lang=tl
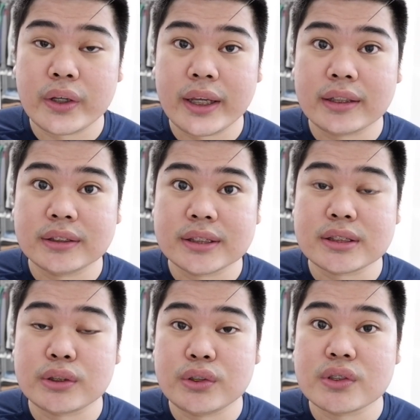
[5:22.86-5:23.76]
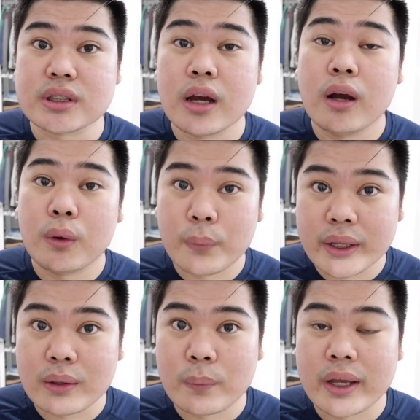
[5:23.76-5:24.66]
you can just use
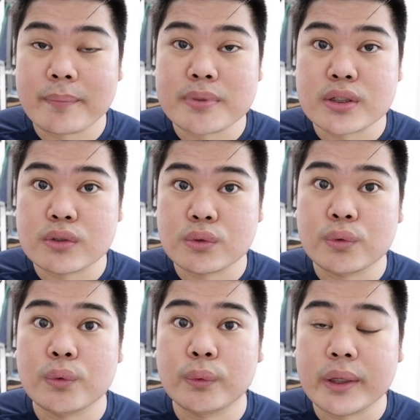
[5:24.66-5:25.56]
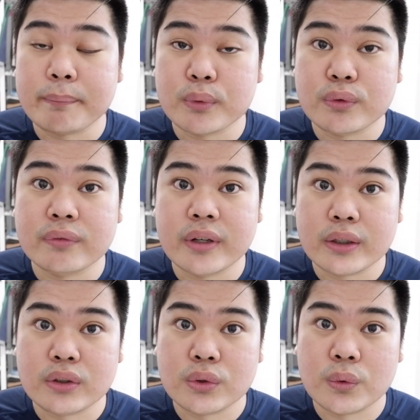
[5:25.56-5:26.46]
wet wipes to remove
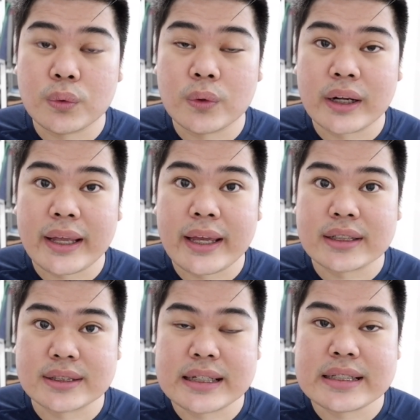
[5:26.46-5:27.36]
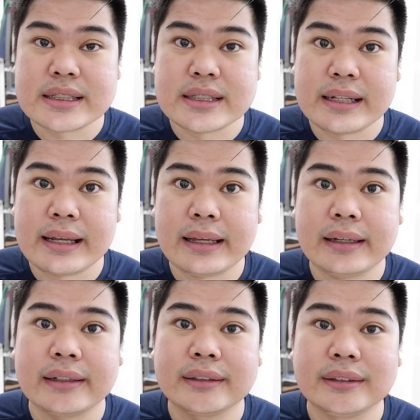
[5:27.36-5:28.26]
yung excess
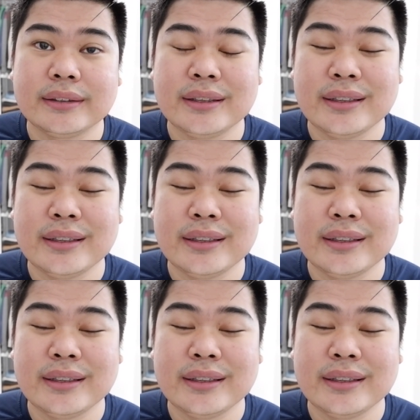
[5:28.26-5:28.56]
ng